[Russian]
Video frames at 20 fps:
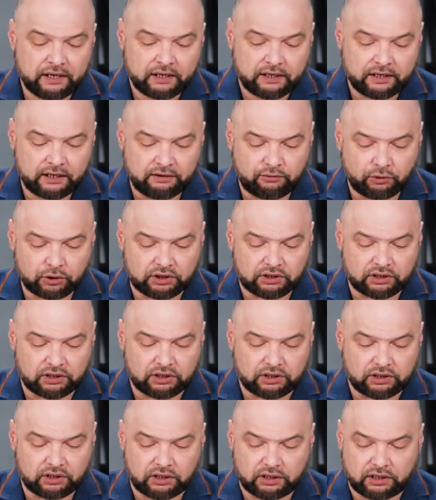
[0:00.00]
И вот
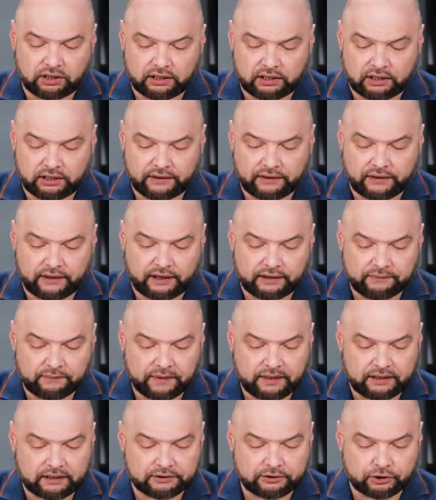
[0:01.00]
э,
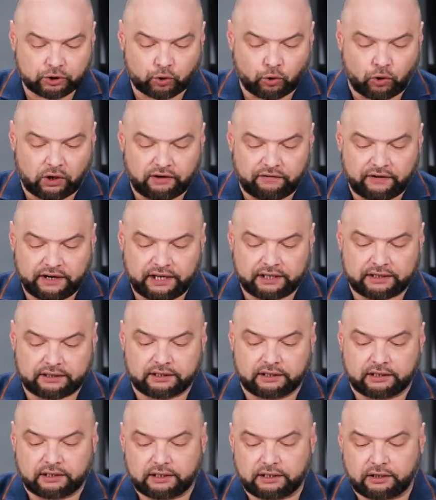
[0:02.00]
что говорит
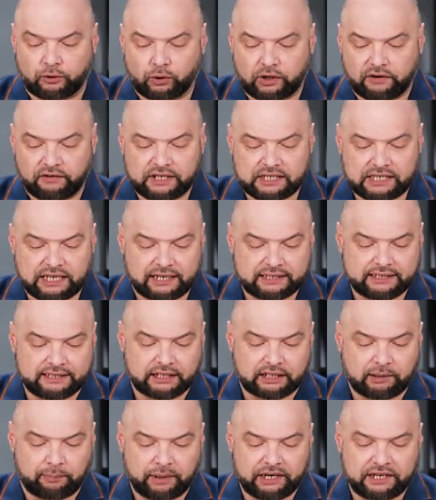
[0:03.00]
э, руководитель
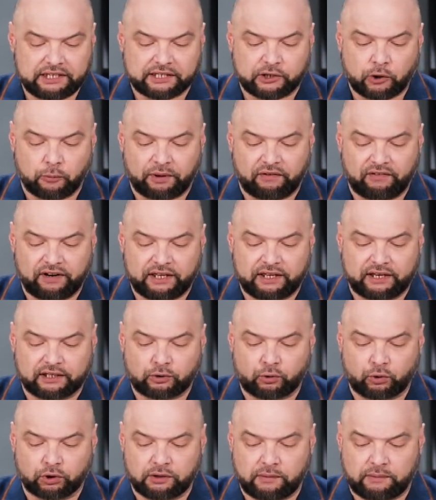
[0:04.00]
отдела политики управления
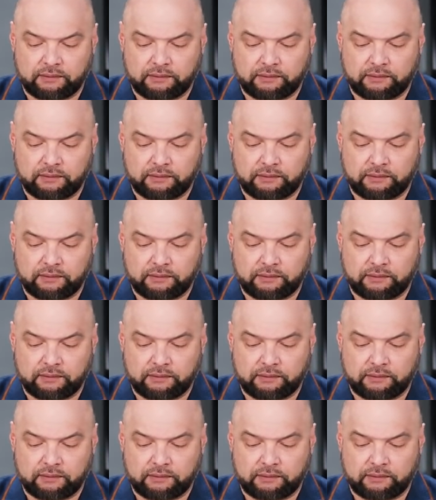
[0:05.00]
отходами